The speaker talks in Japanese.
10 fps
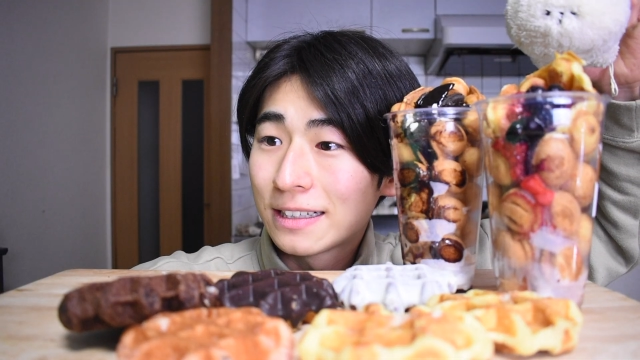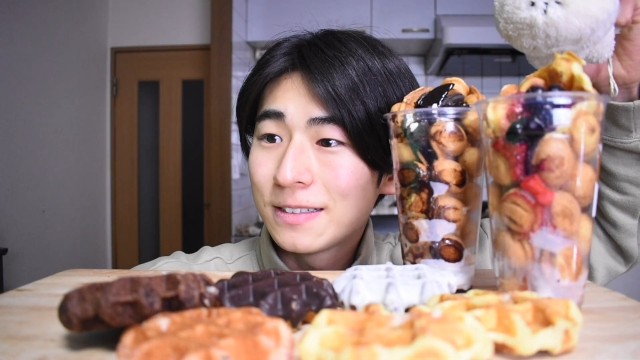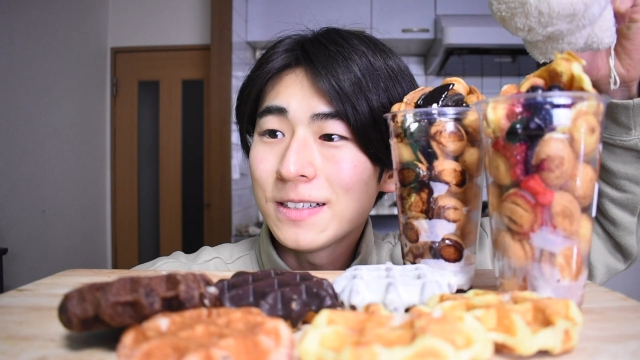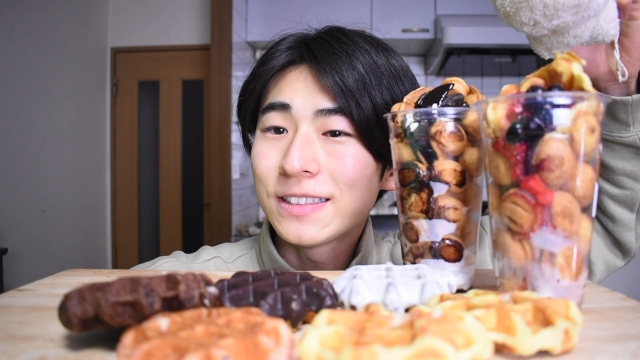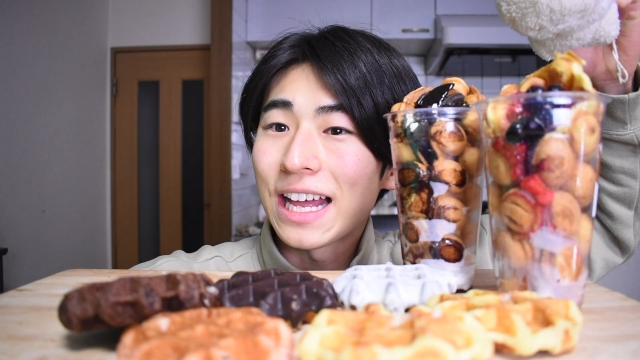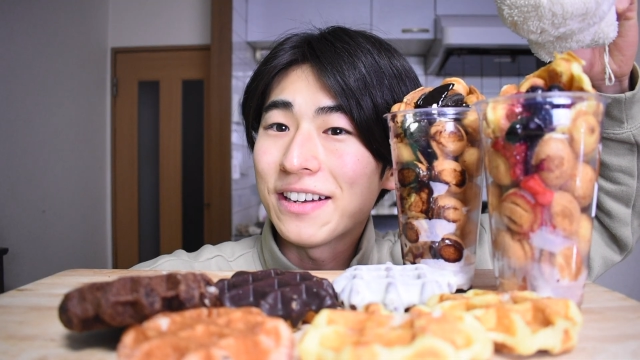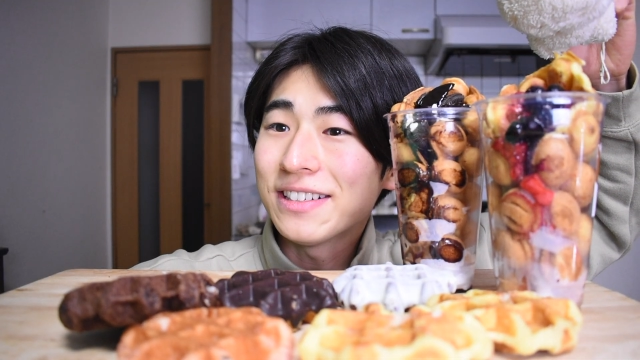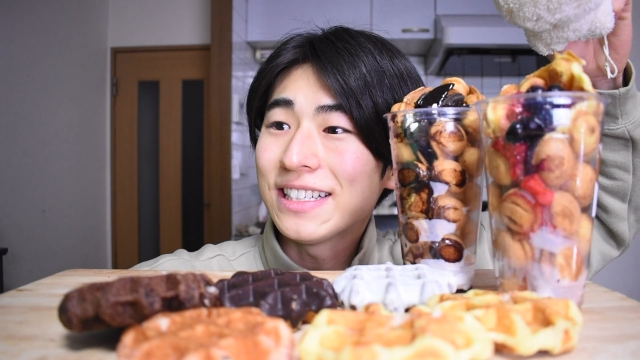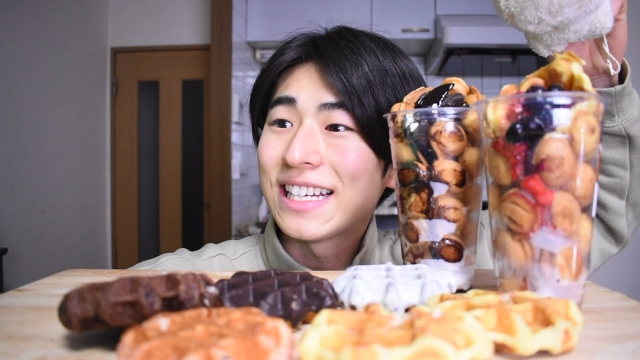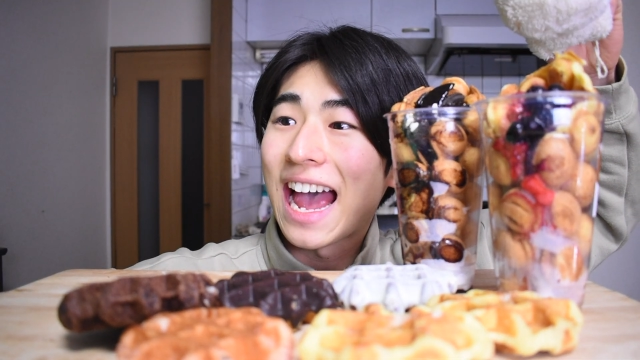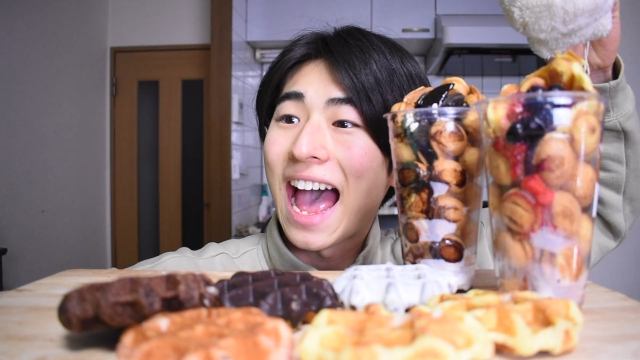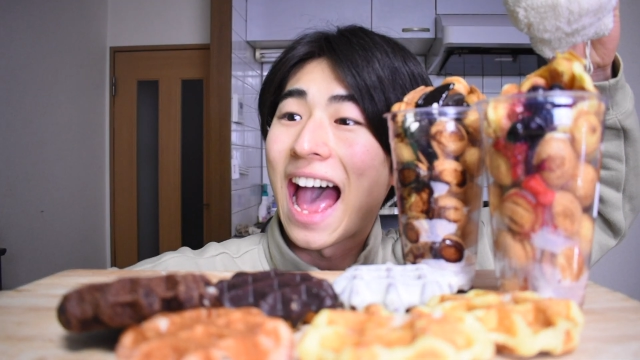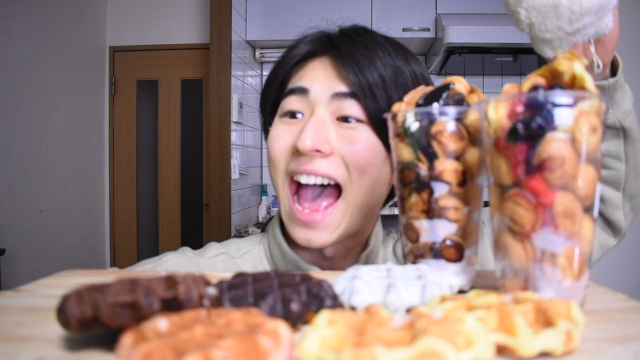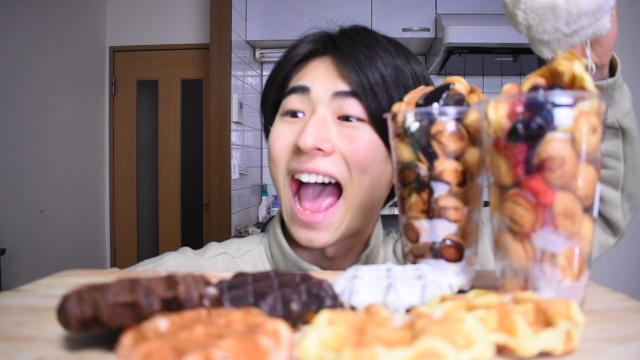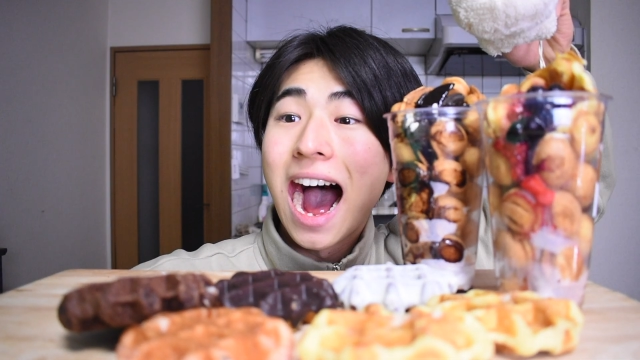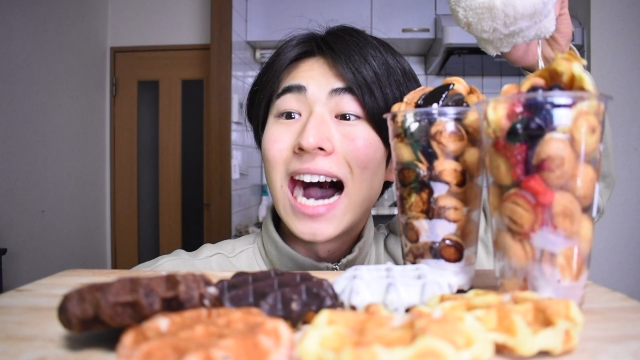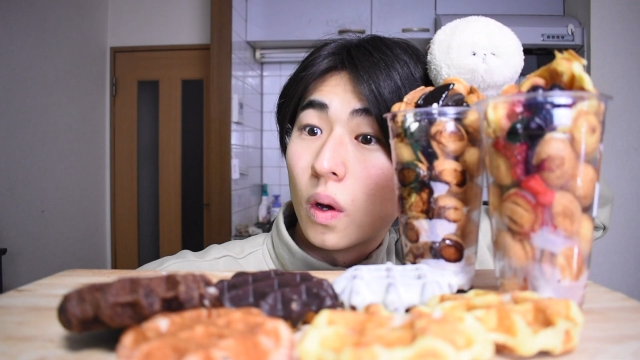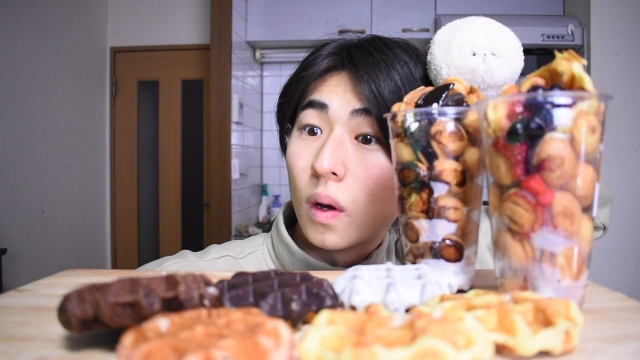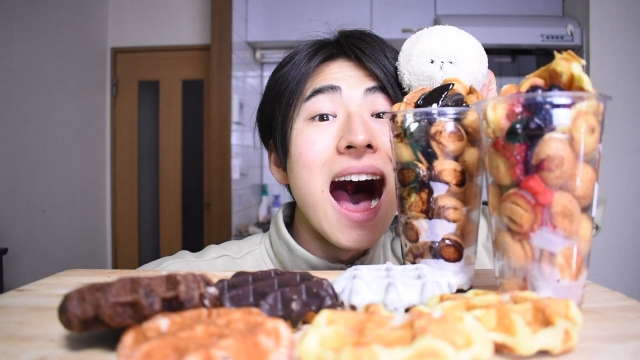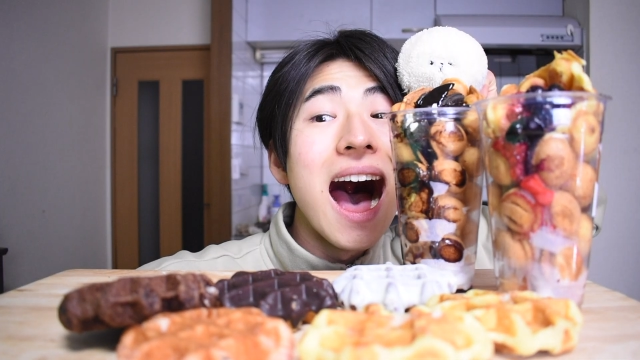フルタウン
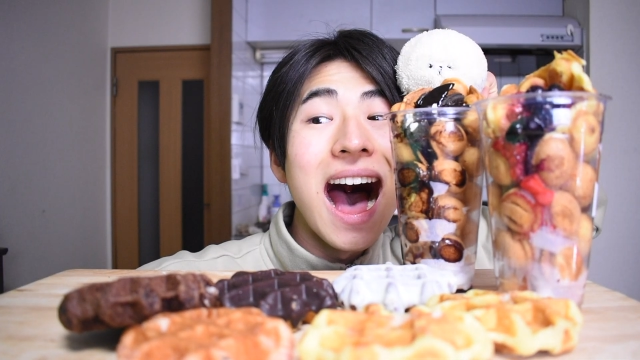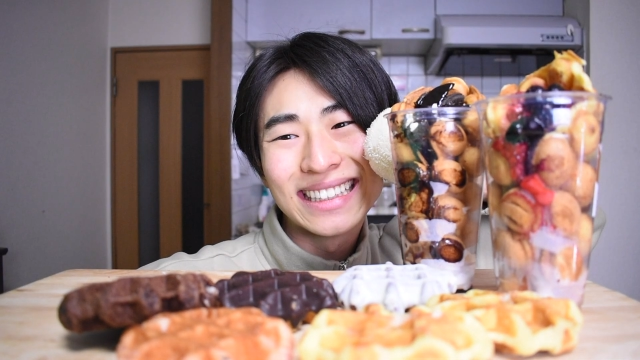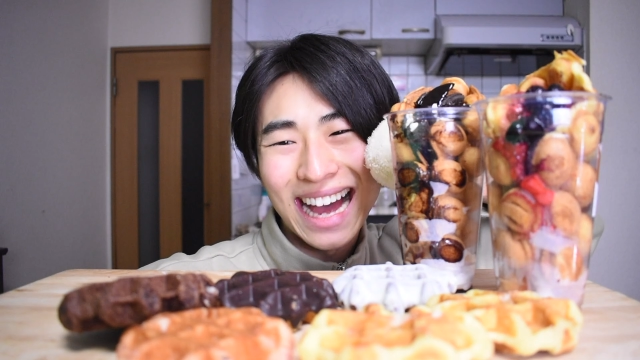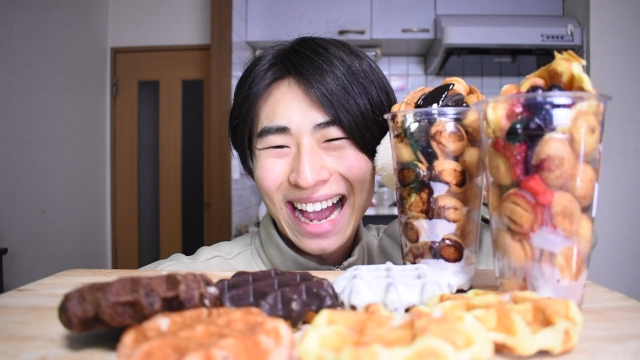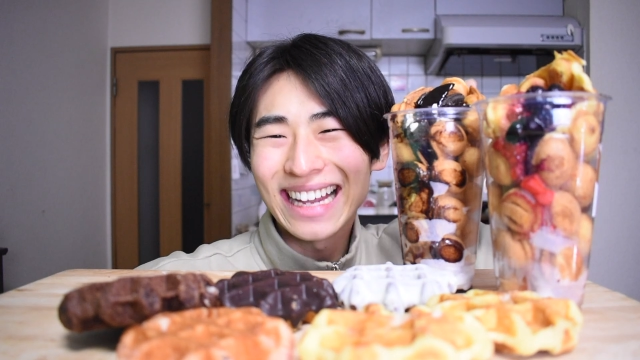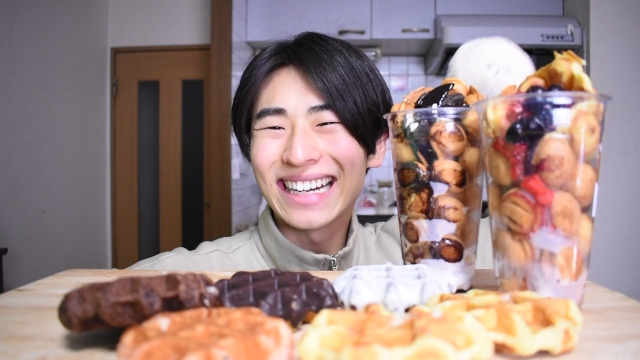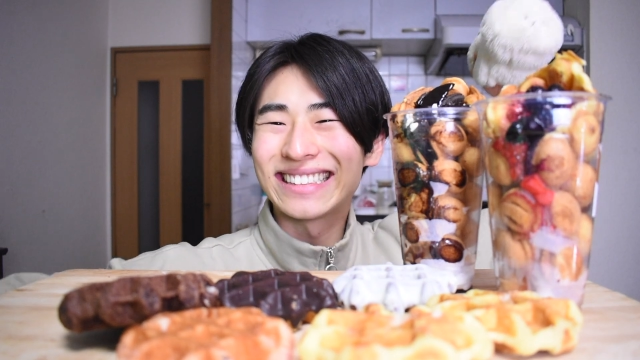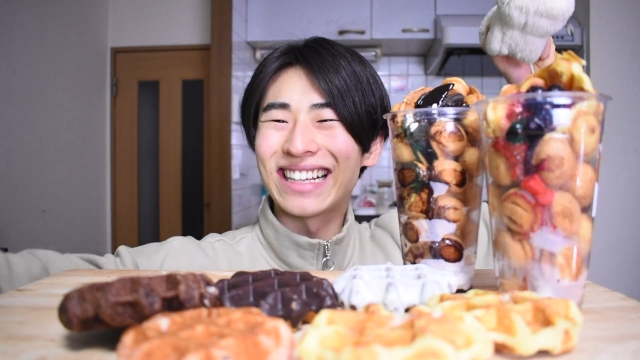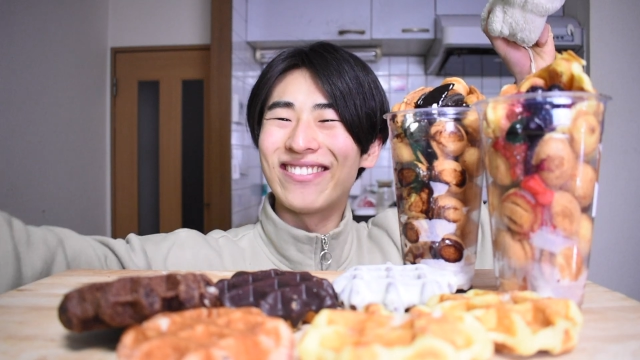じゃー。流行るぜ、